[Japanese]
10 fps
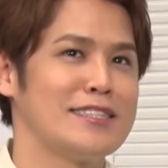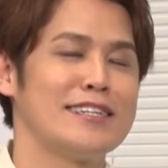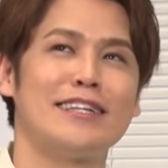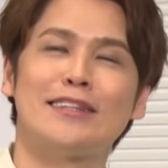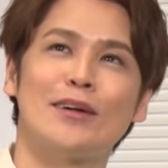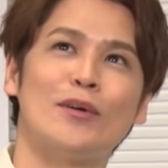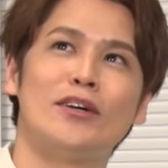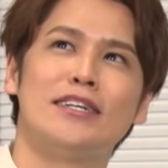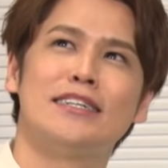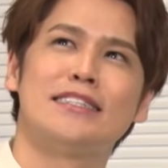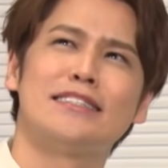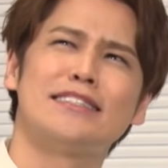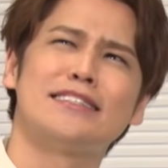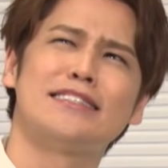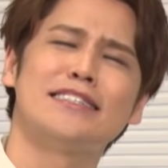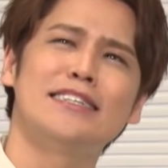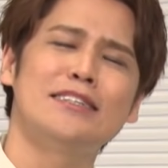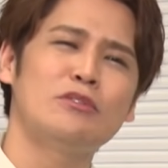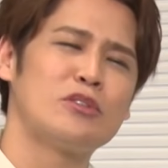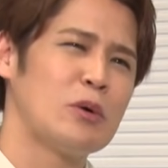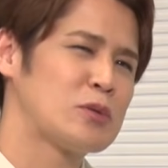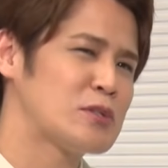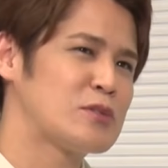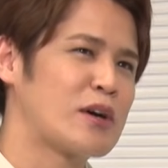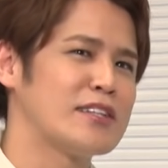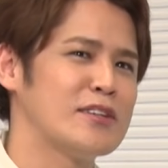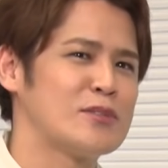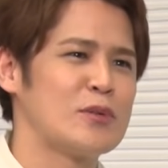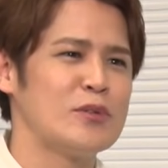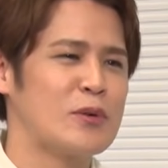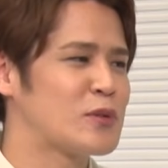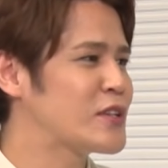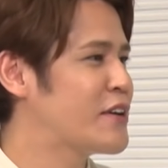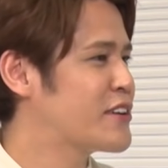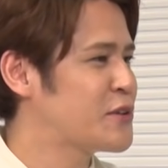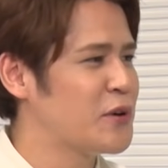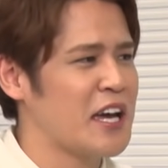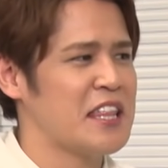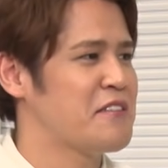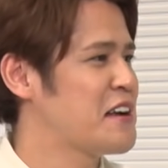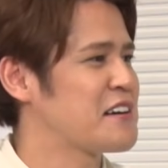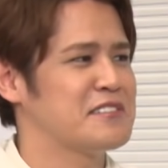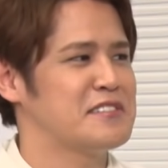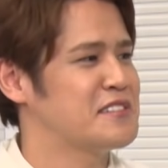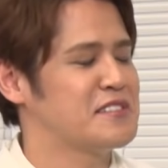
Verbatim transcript: ななんだろう、う命を落とすとかっていうそういうことでは表現ではなく、